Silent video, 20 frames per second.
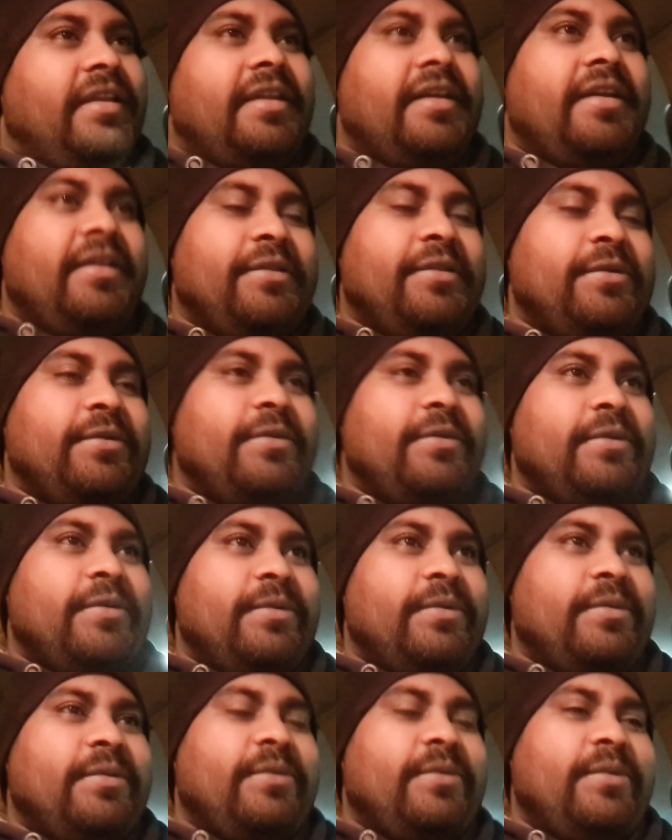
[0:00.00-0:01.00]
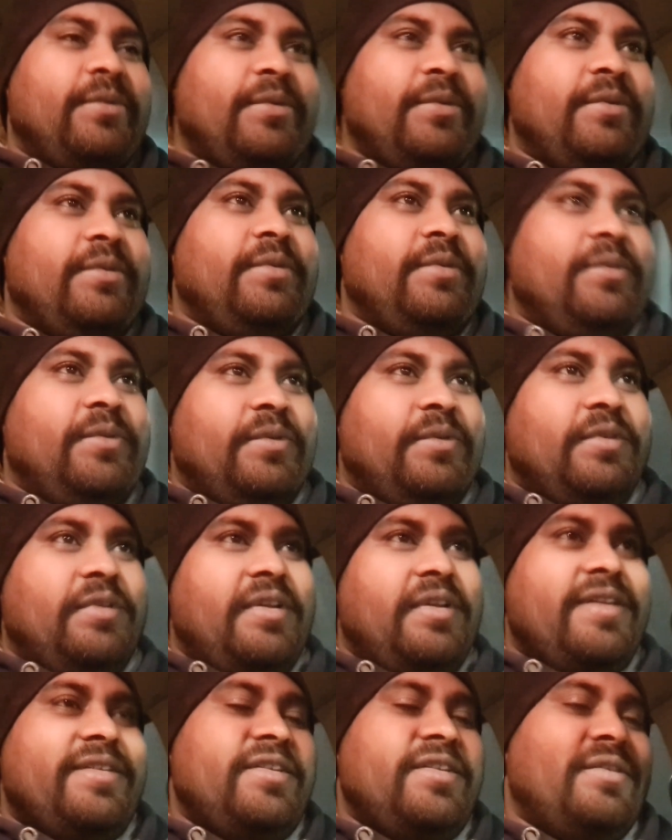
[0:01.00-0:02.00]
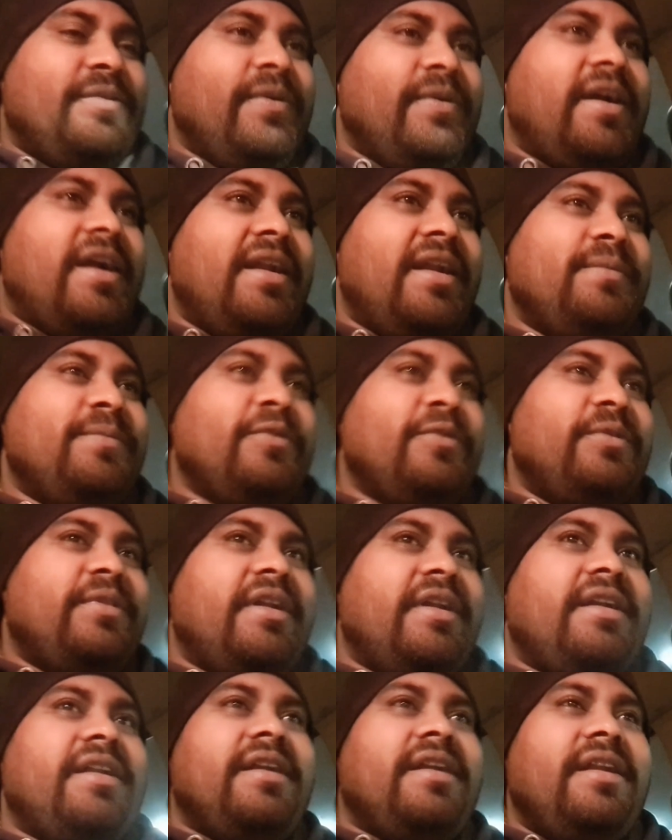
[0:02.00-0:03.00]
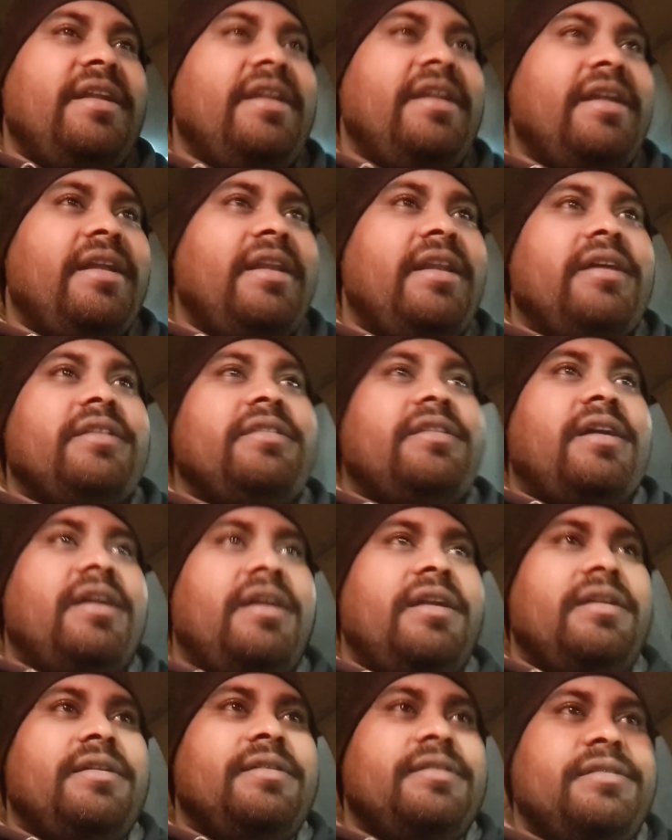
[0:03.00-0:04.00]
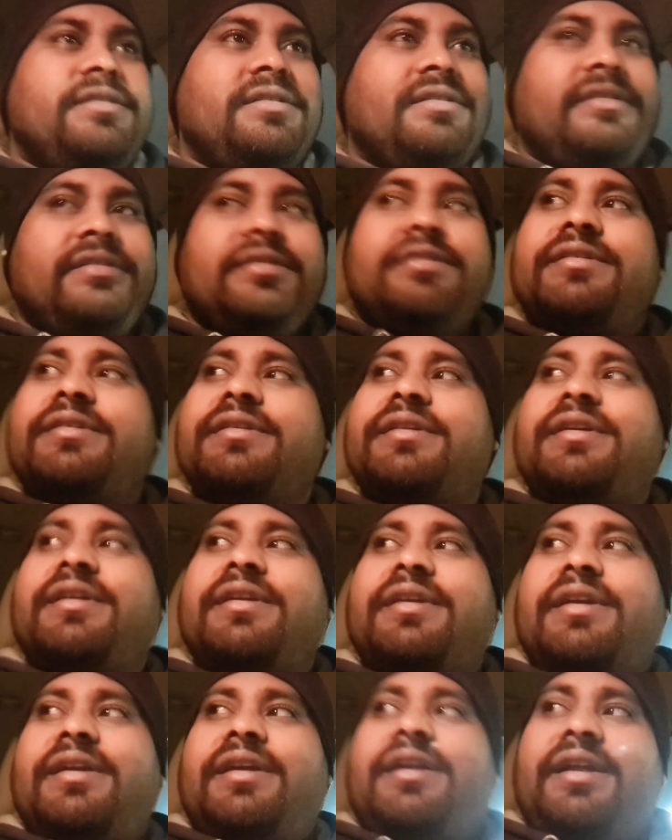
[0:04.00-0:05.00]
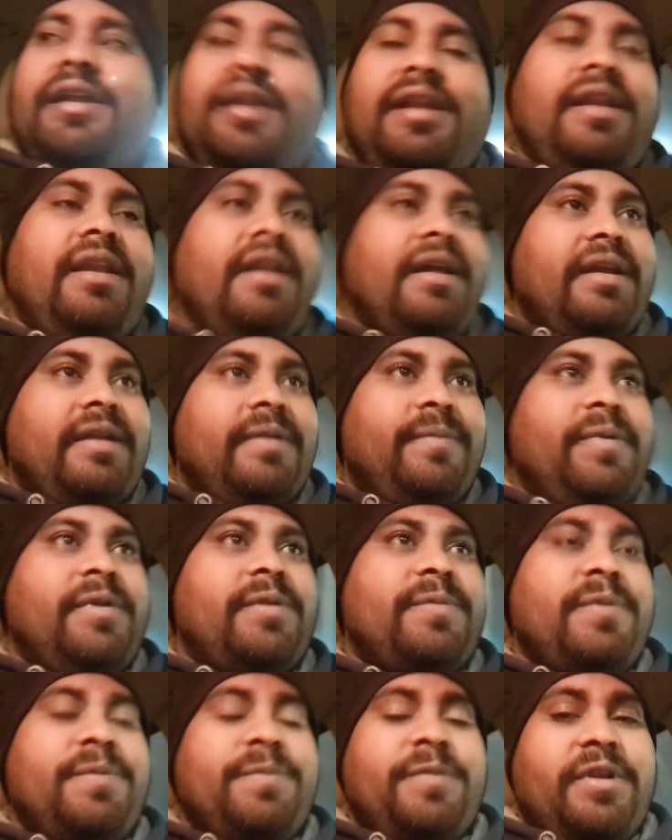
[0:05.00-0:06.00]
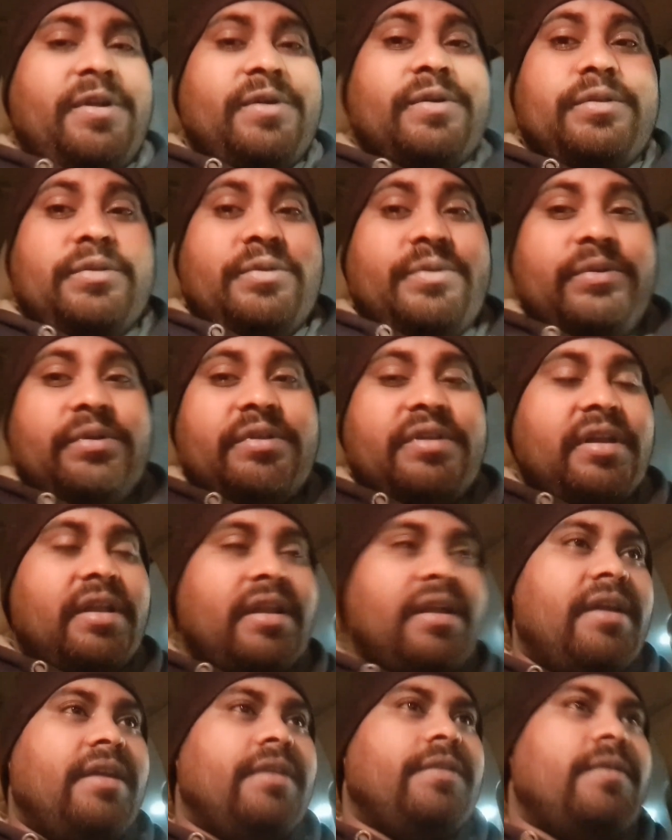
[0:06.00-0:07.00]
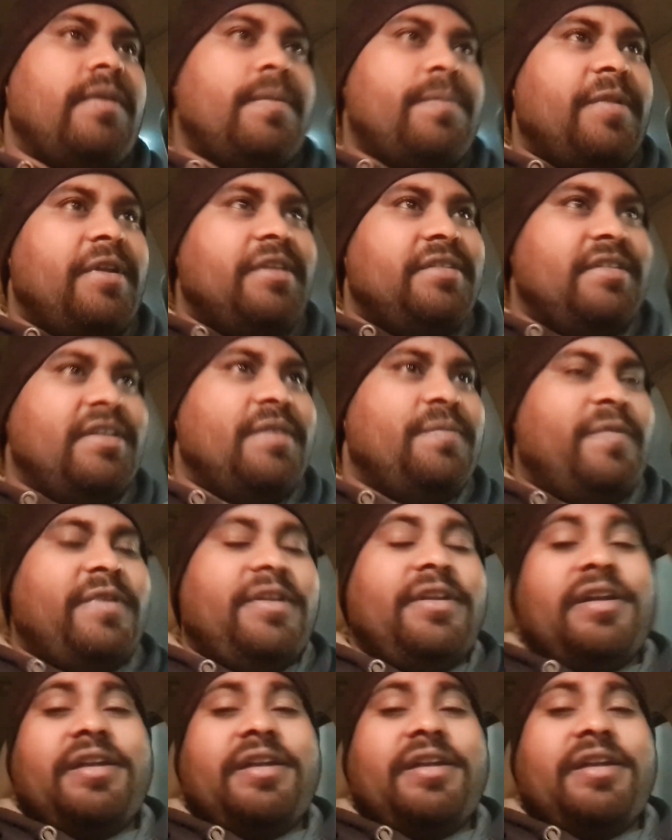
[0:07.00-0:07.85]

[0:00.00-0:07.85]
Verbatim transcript: नहीं तो ऐसे तो गाड़ी में उतना ठंड ही नहीं लगता है लेकिन फिर भी मेरे को दूर जाना है तो अपना सेफ्टी